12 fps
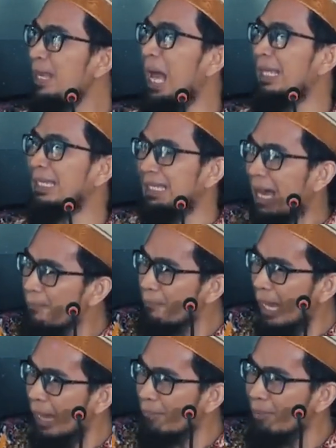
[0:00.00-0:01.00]
adalah
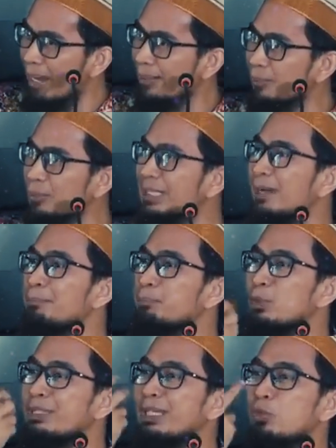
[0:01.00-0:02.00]
hamba-hambaku yang
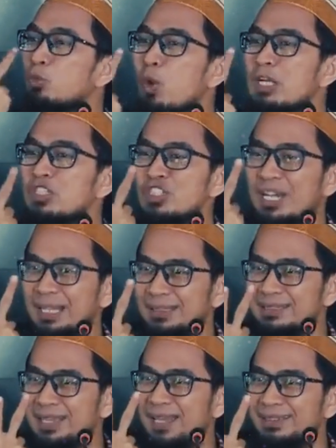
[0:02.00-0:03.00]
punya dua
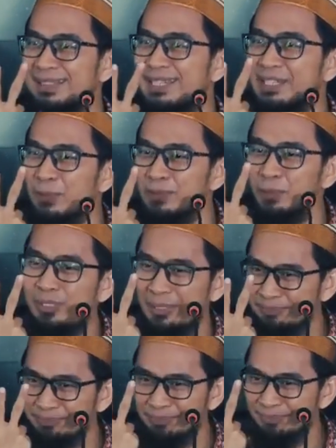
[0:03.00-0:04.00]
syarat saat dia hidup di
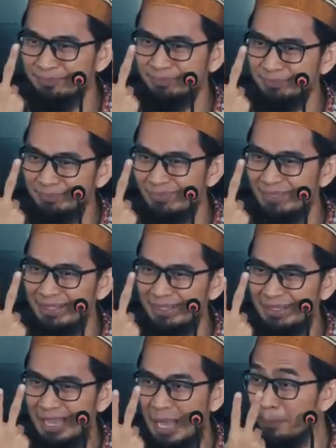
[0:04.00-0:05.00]
dunia.
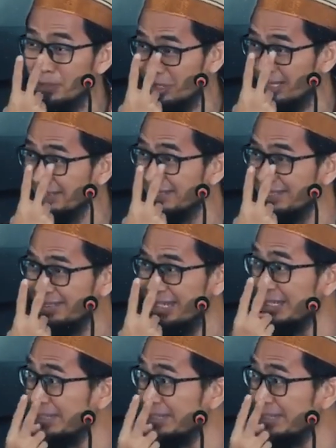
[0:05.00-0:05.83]
Apa syaratnya? Dan